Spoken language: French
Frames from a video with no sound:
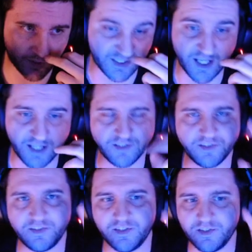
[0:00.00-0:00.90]
qui
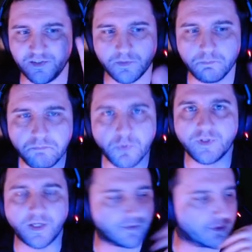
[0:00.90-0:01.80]
existe
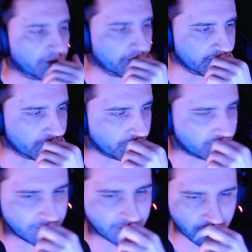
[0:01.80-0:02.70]
peut-être, qui existe
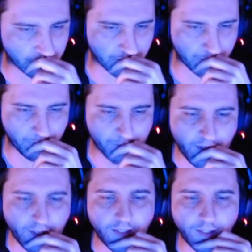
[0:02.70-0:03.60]
peut-être, on ne sait
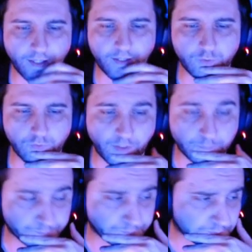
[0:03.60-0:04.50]
pas. donc
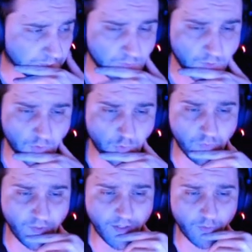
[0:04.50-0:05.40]
voilà,
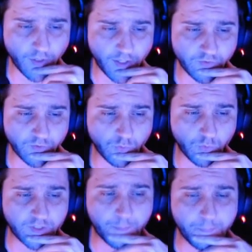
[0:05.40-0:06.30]
donc va lire le reste.
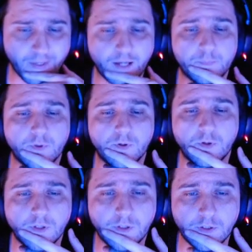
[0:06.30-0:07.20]
Donc
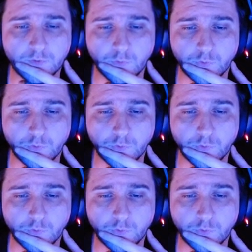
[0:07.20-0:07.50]
apparemment, euh,